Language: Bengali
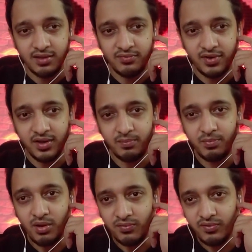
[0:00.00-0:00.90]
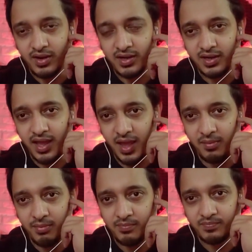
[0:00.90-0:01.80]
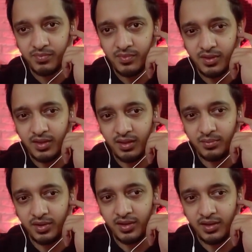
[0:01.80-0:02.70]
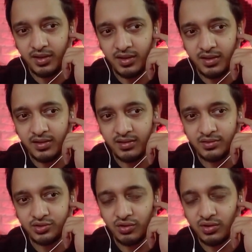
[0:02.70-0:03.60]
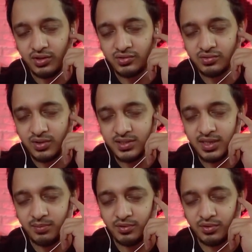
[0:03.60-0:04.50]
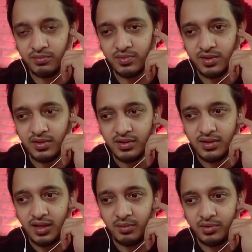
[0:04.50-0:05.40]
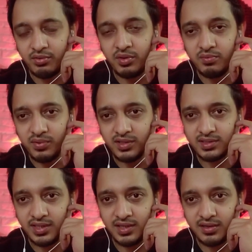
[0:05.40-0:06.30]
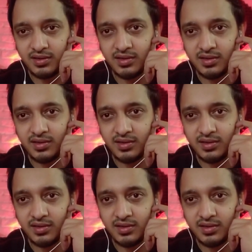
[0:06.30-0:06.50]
ভেরি পাওয়ারফুল একটা অ্যাপ আমি এটা যখন ইউজ করেছিলাম প্রথম আমি খুব ইমপ্রেসড এটার